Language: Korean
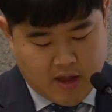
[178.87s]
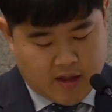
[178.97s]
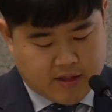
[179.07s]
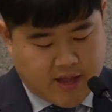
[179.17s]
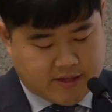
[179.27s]

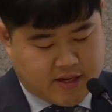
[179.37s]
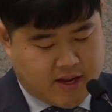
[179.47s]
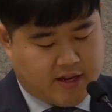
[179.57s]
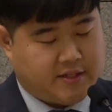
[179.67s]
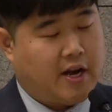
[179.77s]
따스한
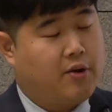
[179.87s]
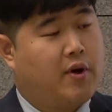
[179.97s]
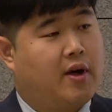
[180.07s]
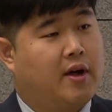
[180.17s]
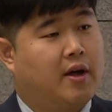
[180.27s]

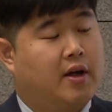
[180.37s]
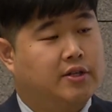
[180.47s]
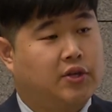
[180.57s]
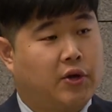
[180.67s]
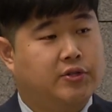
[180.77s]
햇살과
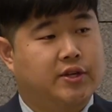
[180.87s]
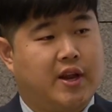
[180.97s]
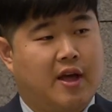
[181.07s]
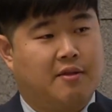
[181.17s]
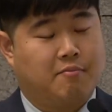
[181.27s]

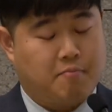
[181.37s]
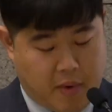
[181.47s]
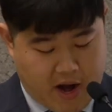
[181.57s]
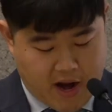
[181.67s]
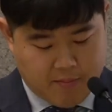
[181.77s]
선선한
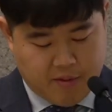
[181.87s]
바람이